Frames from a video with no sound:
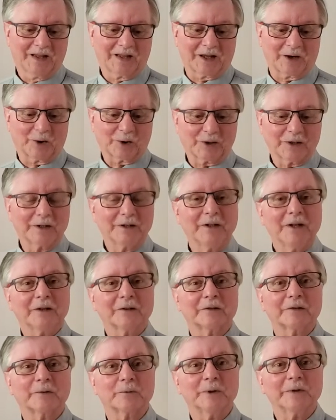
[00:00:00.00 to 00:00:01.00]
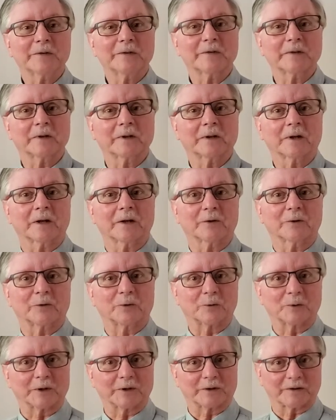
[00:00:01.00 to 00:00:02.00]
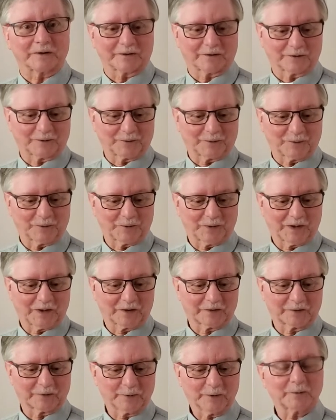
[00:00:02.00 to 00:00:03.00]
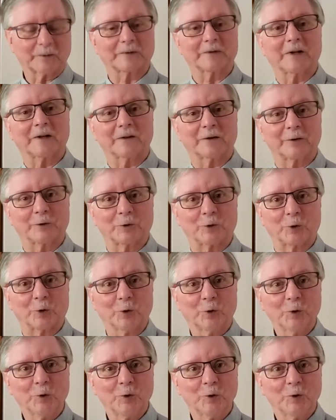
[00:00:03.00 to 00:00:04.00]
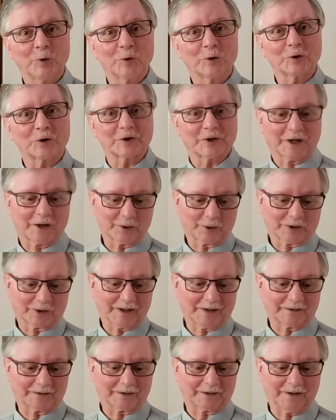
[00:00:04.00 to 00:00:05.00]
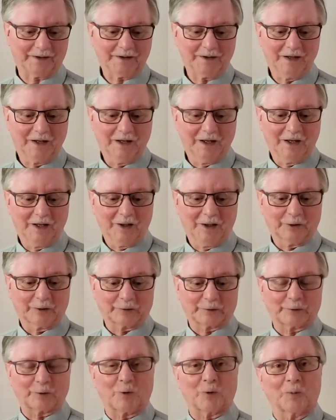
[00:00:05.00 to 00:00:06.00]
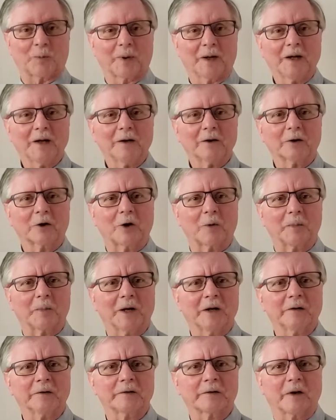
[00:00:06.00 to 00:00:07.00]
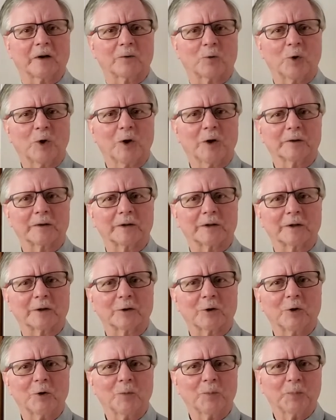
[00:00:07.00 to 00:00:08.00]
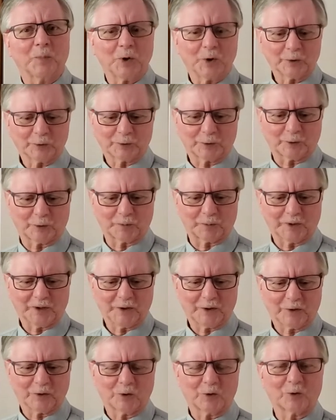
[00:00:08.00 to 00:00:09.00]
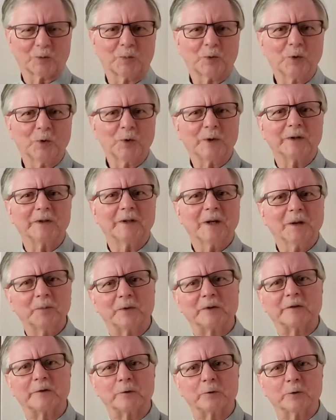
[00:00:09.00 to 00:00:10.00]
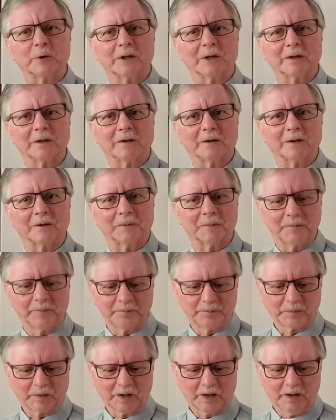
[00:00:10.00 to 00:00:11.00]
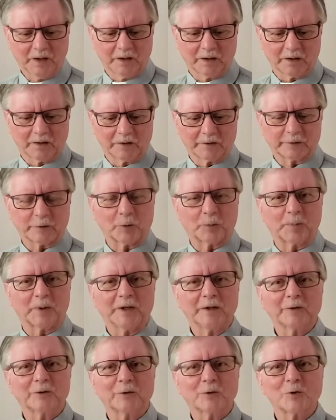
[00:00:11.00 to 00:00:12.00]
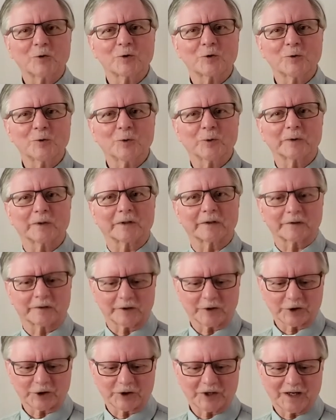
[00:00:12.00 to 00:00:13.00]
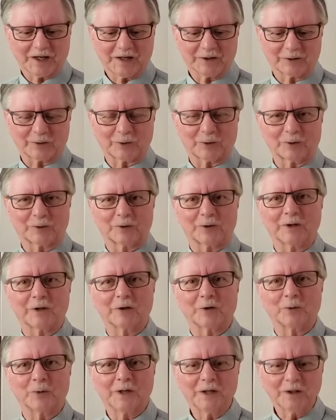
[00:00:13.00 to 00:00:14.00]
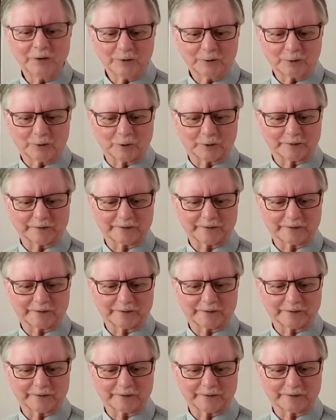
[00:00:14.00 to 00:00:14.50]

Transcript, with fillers: Alors, il est né en 1858. En 1862, Charles a quatre ans. Son père commence à avoir des comportements un peu inhabituels. Il se plaint toujours des échardes d'aiguilles de